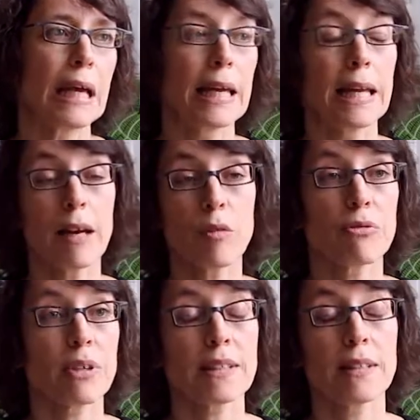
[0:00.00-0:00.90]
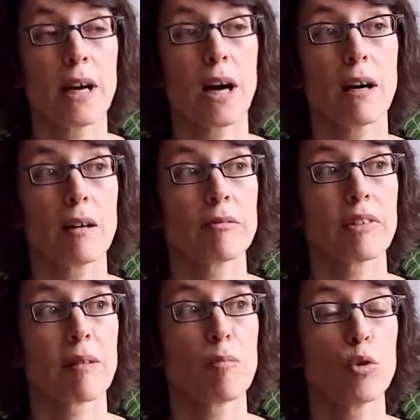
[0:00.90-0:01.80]
Et là, en fait, il y a
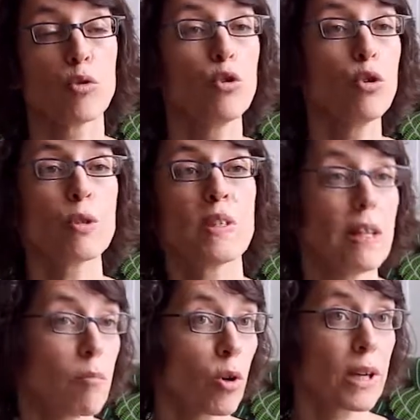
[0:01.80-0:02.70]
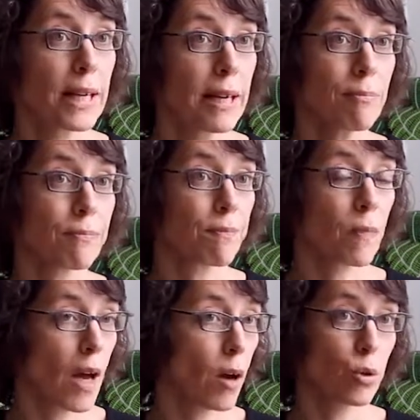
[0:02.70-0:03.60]
vraiment deux éléments clés
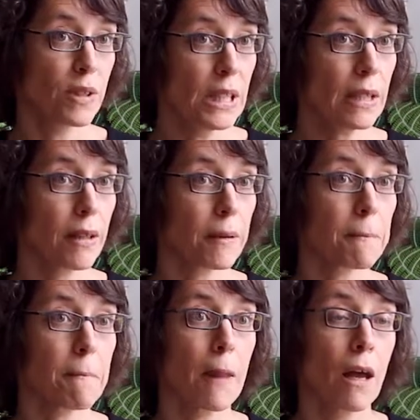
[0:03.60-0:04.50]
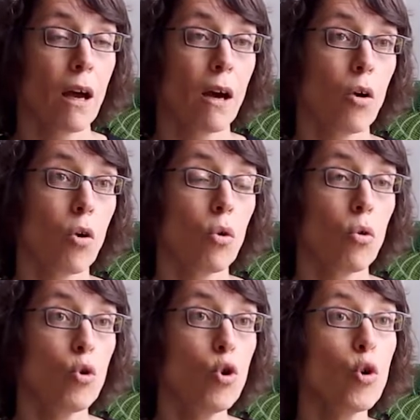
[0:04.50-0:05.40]
à retenir. Euh,
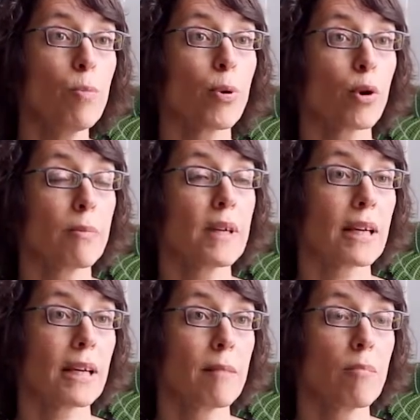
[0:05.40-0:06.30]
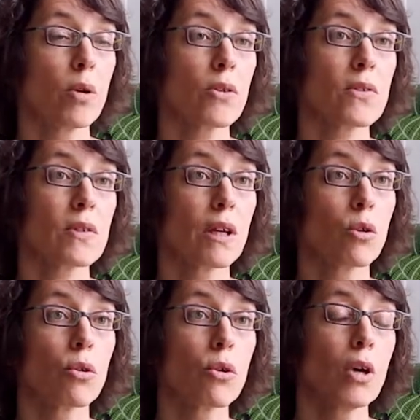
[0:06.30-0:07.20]
le premier élément, c'est
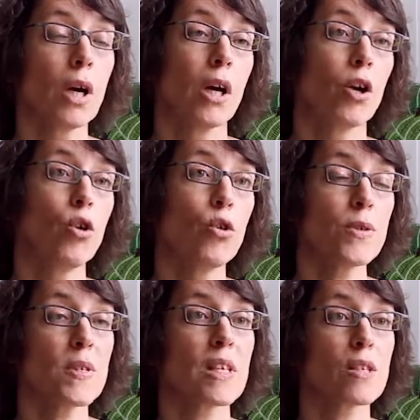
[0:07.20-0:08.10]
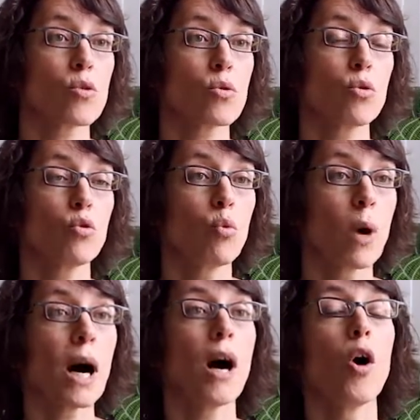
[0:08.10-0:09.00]
que le CSE
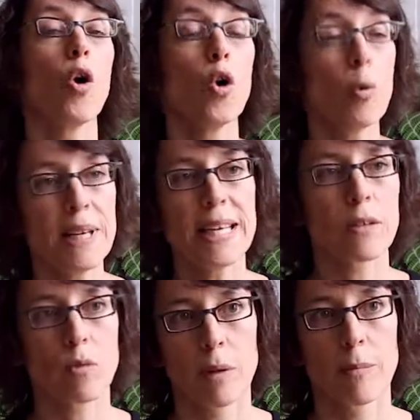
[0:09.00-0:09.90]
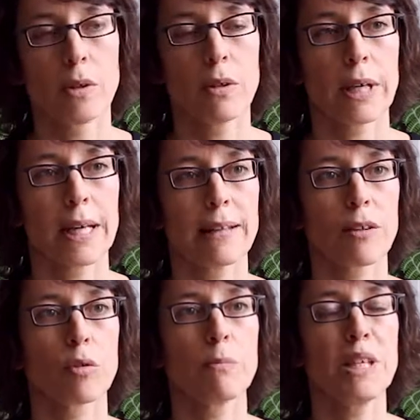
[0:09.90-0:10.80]
doit obligatoirement
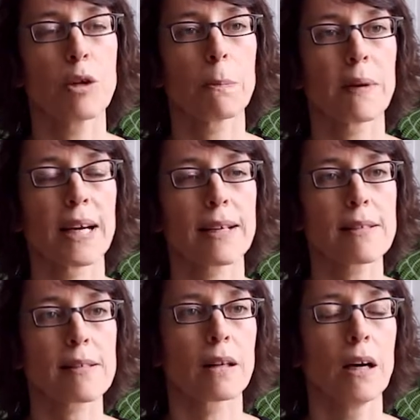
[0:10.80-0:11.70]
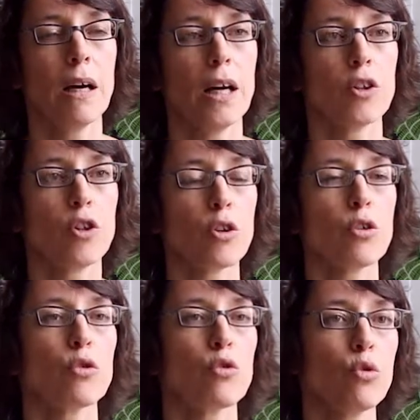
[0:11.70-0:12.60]
être mis en place
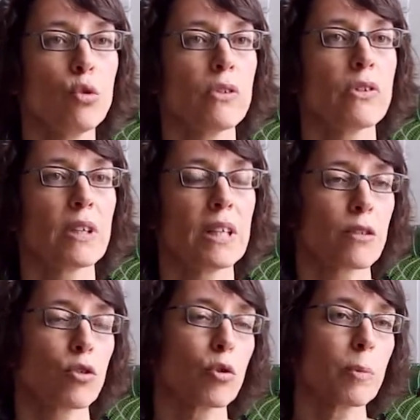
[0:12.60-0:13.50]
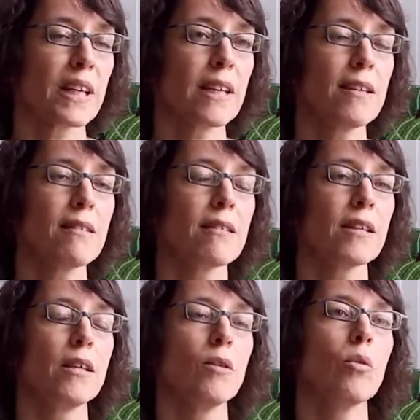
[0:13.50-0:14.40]
dans toutes les entreprises
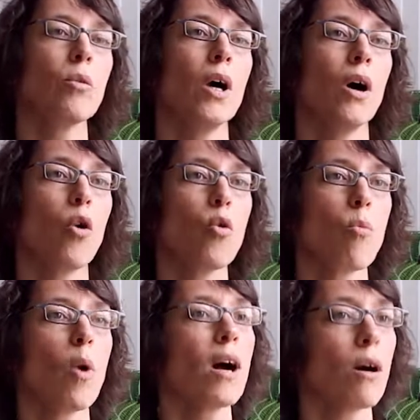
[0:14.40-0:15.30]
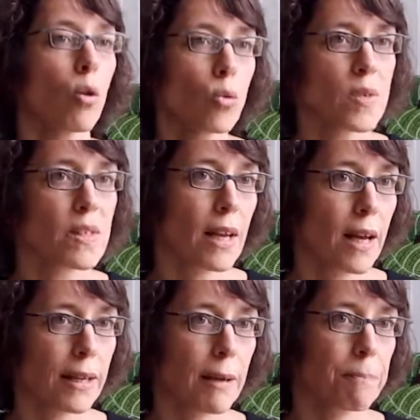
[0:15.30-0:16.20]
qui ont au moins 11
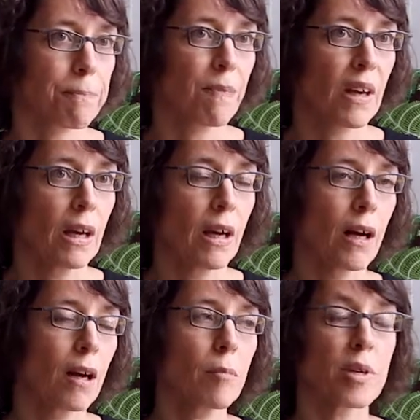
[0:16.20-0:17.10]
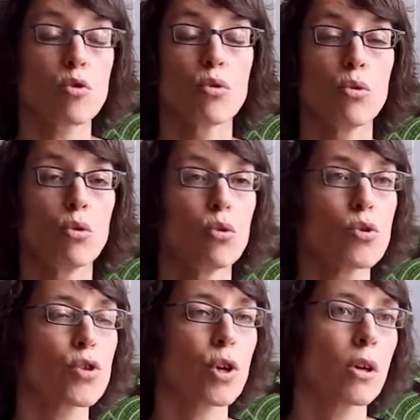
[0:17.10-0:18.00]
salariés. Hein, parce que le, le
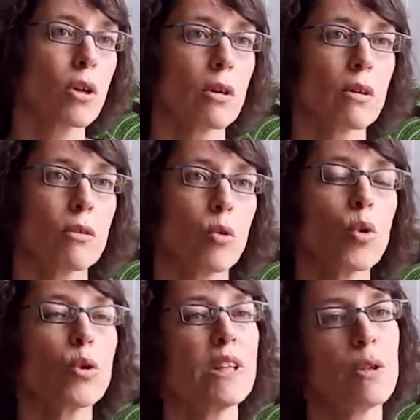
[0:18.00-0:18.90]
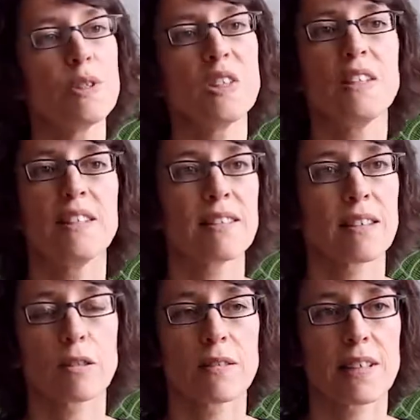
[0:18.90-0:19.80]
seuil qu'on connaît aussi des
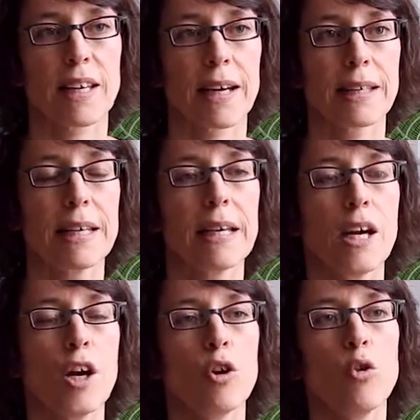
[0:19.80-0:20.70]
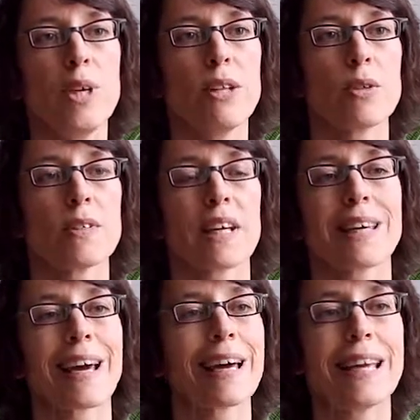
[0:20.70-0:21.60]
50 salariés, lui, ne sert
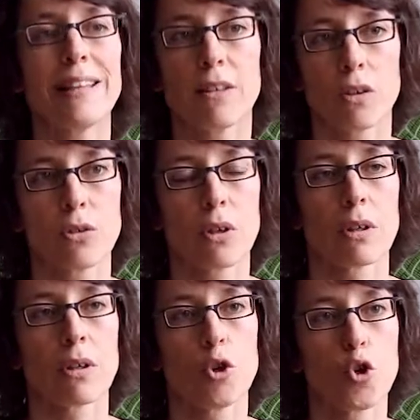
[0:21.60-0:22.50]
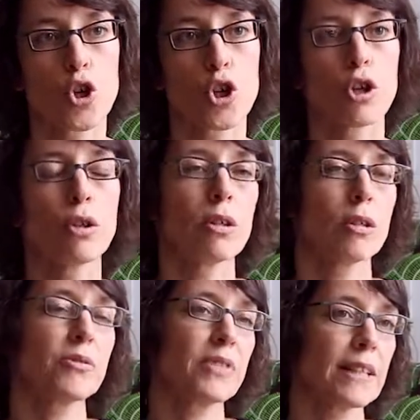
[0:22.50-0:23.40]
qu'à étendre le champ
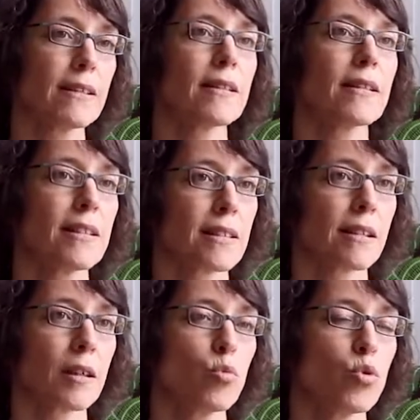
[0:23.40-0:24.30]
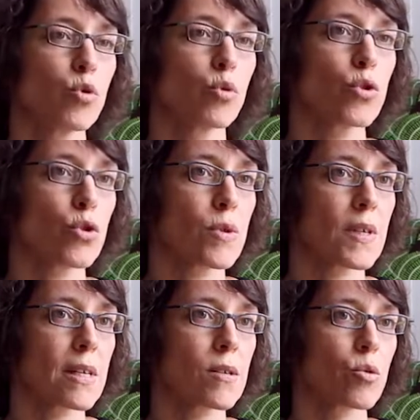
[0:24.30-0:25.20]
en fait des attributions de ce
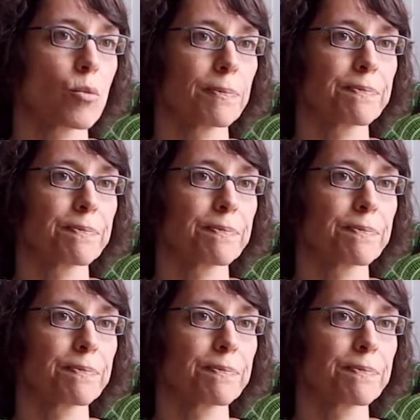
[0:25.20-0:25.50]
CSE.